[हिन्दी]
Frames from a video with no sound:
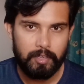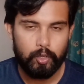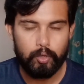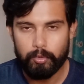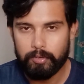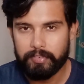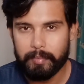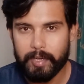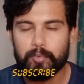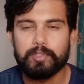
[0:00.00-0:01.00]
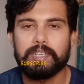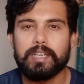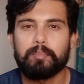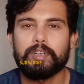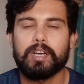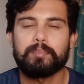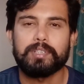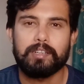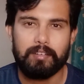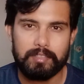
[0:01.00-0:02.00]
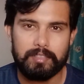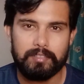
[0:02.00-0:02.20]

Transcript: कबूल फरमाया मुझे इनाम ग्राम से नवाजें